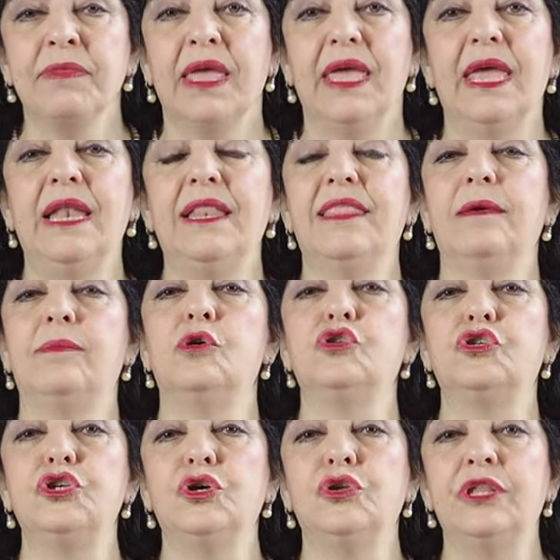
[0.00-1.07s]
el
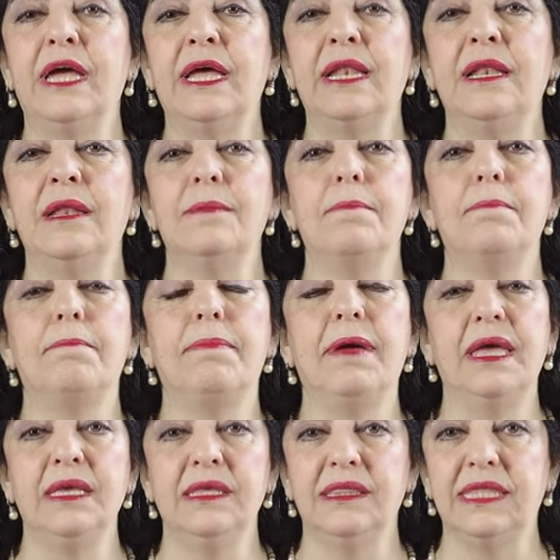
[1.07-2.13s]
devocional
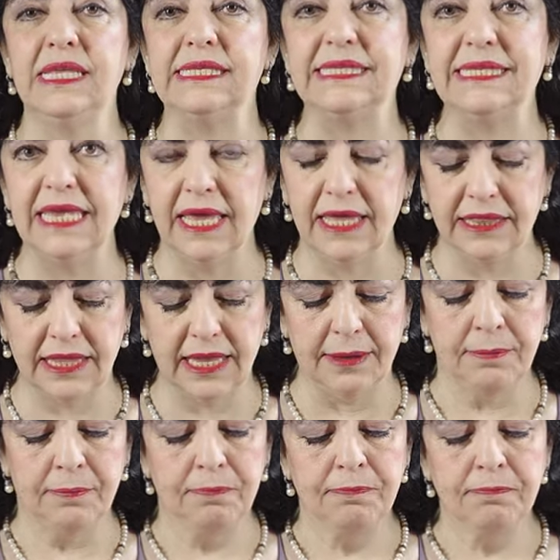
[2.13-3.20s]
27.
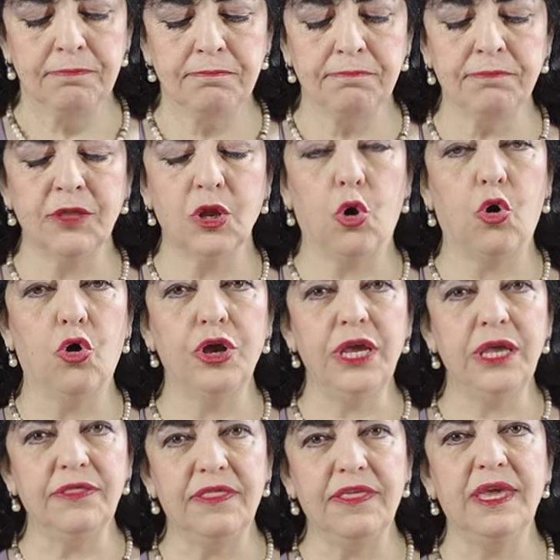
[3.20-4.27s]
¿Mm?
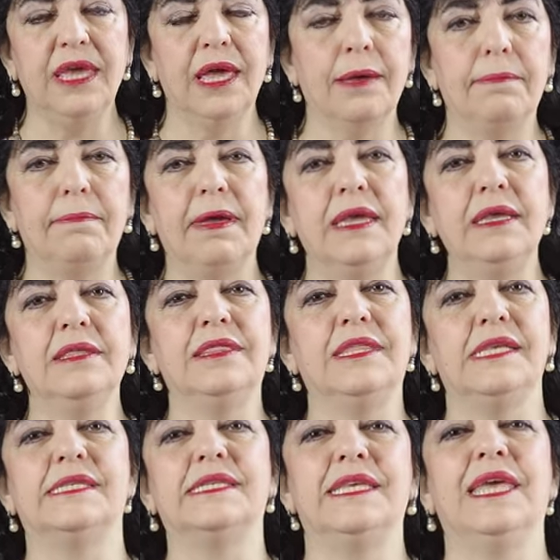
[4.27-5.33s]
Hoy día
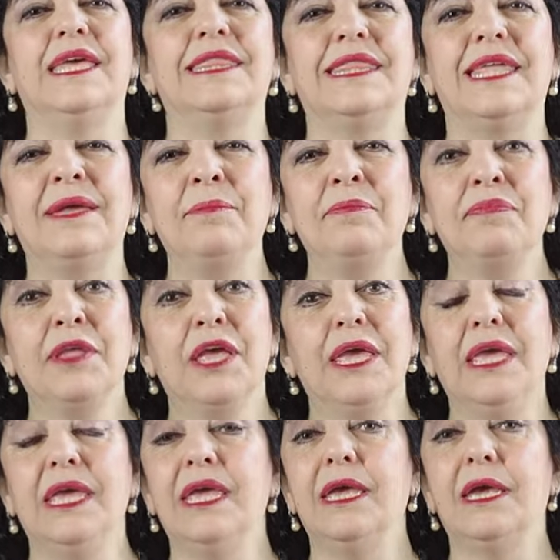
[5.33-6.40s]
27
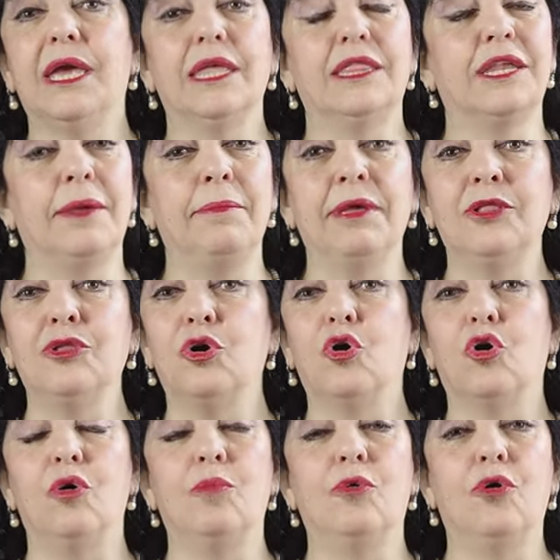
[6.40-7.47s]
y qué tremendo
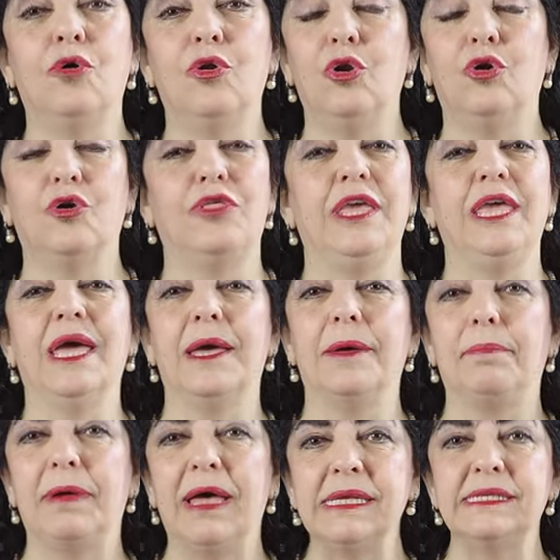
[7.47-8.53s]
cómo los días
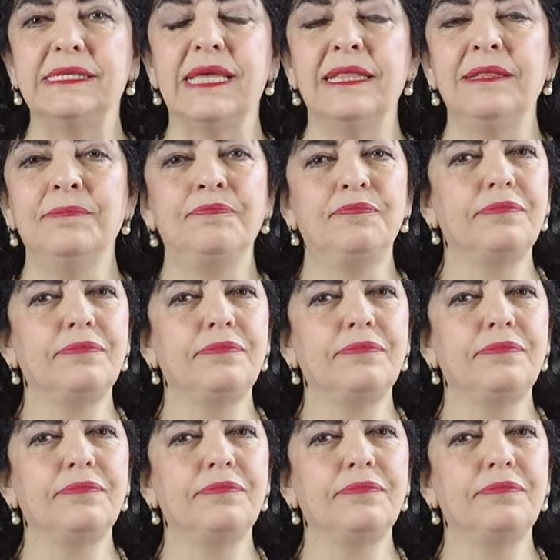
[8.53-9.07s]
pasan